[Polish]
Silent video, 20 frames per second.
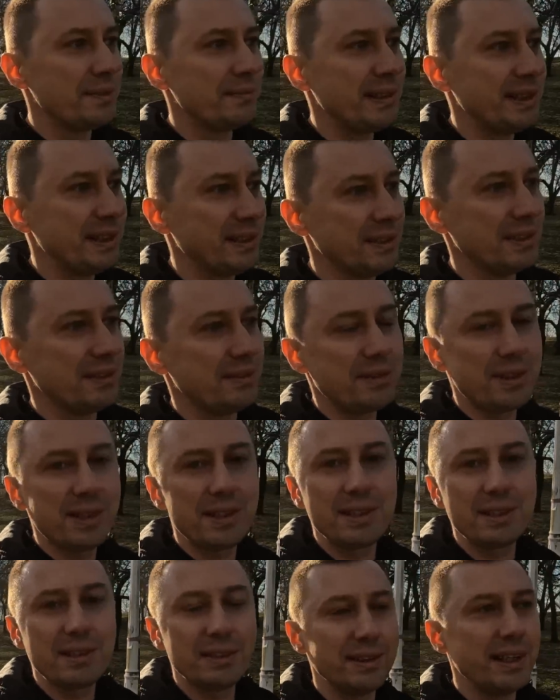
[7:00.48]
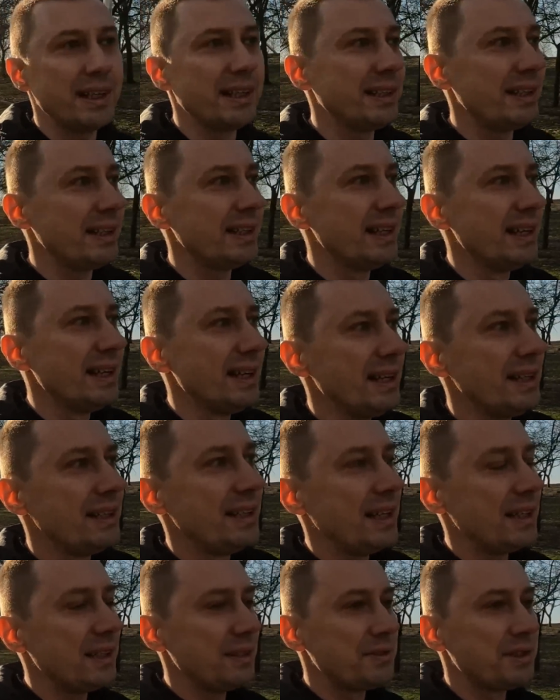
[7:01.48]
zmienione. Wszystko nagle,
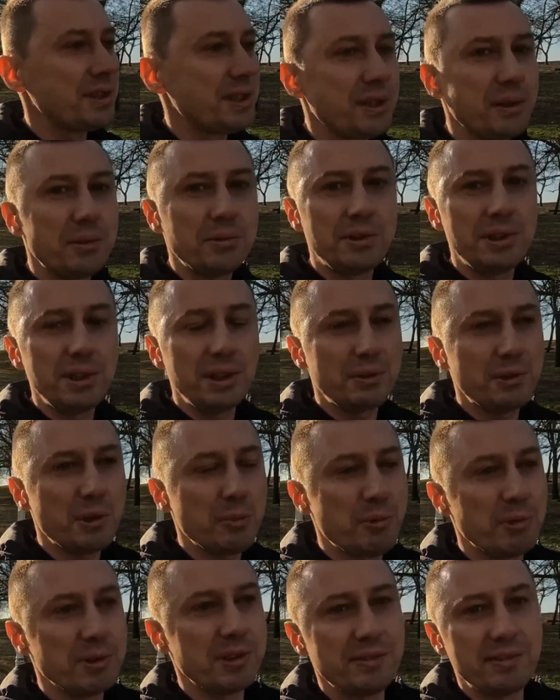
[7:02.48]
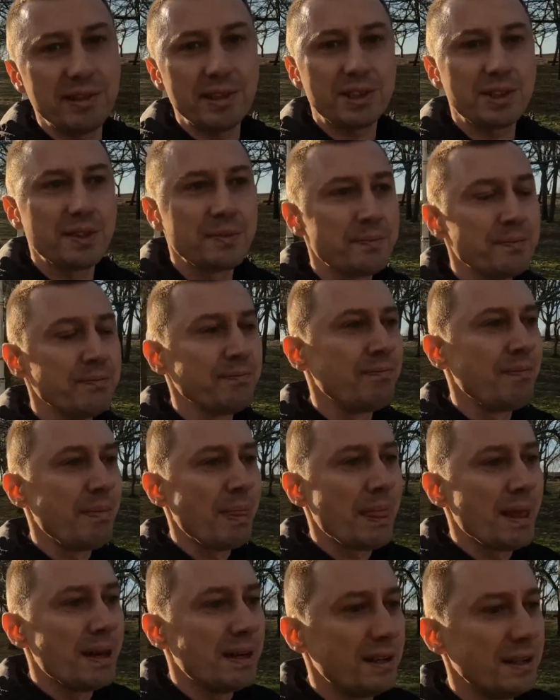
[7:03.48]
nagle wszystko ucichło, ponieważ
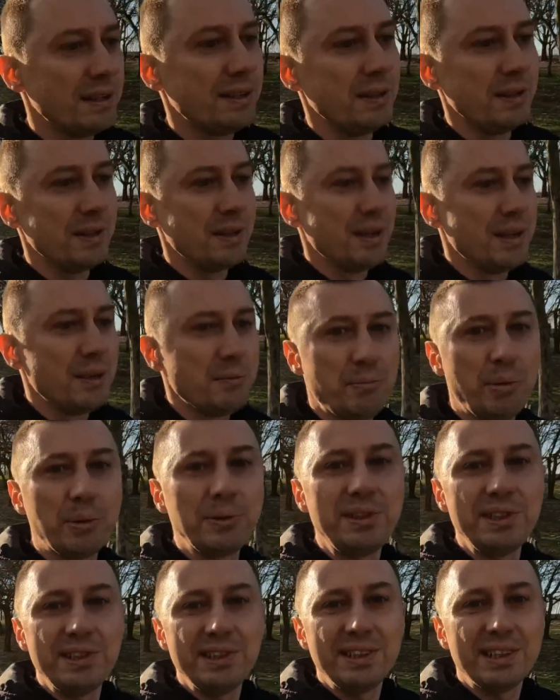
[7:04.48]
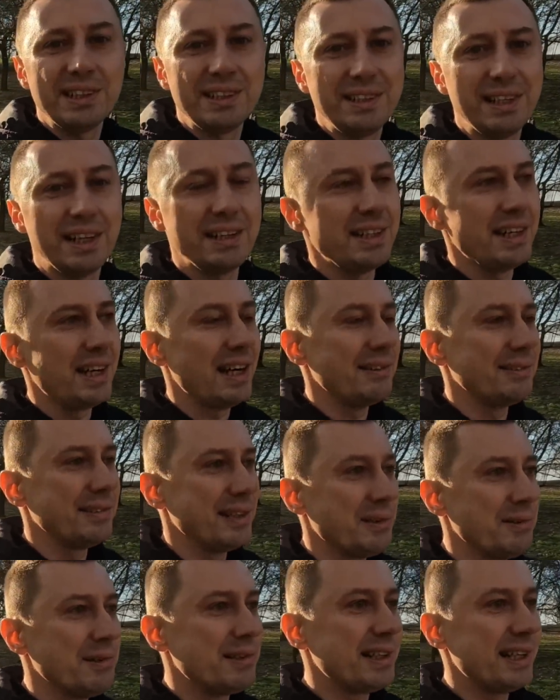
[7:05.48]
yy, Putin najechał
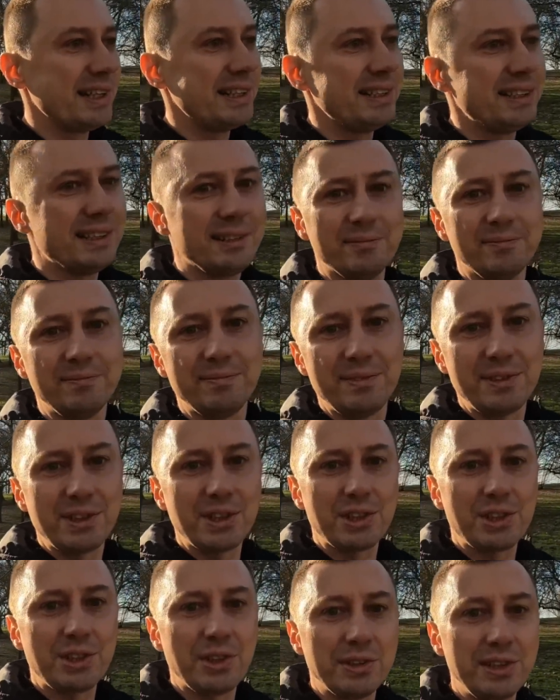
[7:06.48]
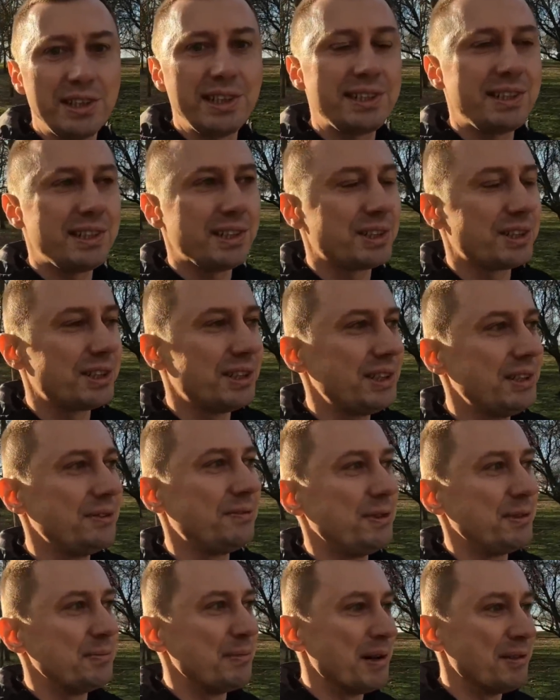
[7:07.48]
na Ukrainę. Czyż to nie jest też
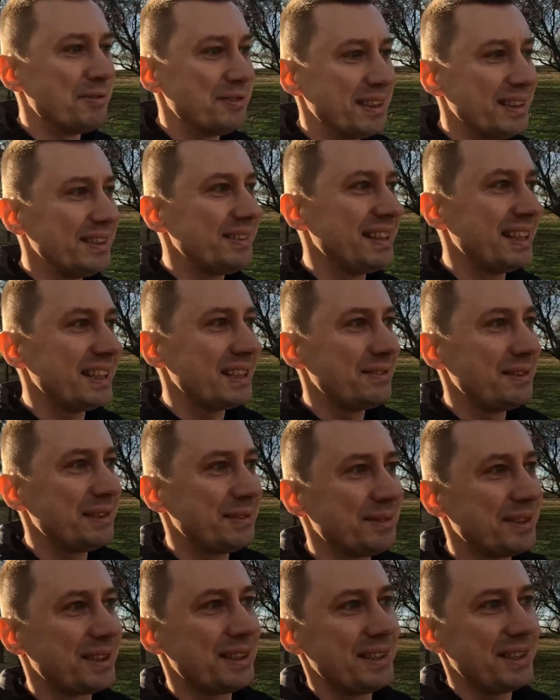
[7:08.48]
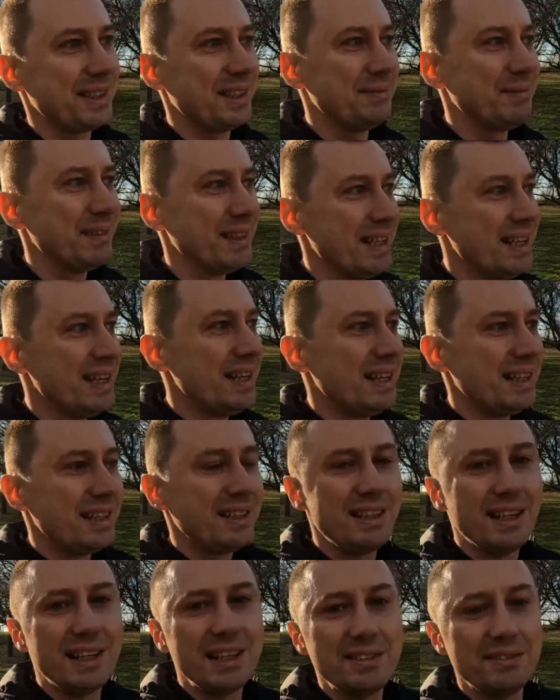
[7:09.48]
dziś wymowne, tak, w tym wszystkim?
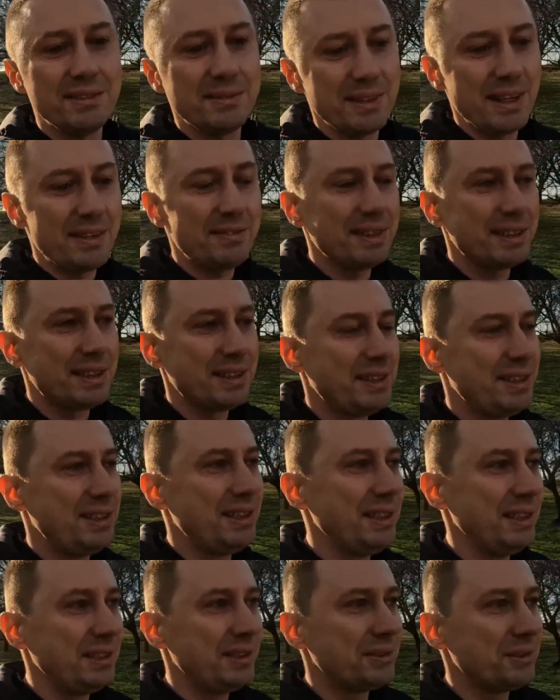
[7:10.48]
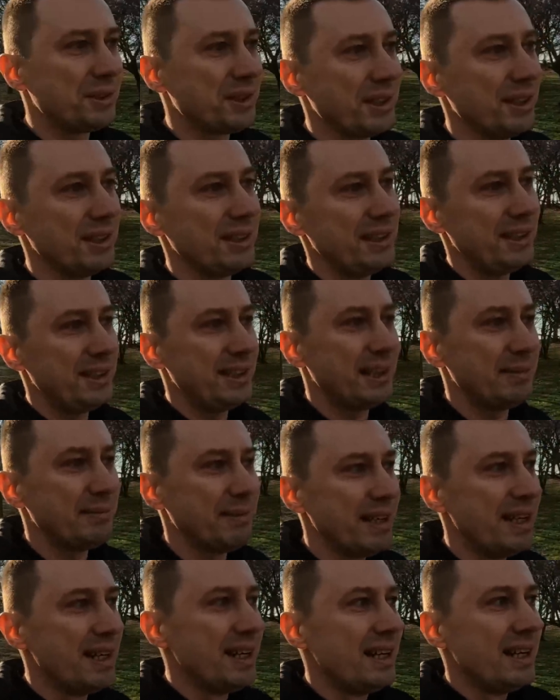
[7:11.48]
I ja nie wiem, nawet ci, którzy gdzieś tam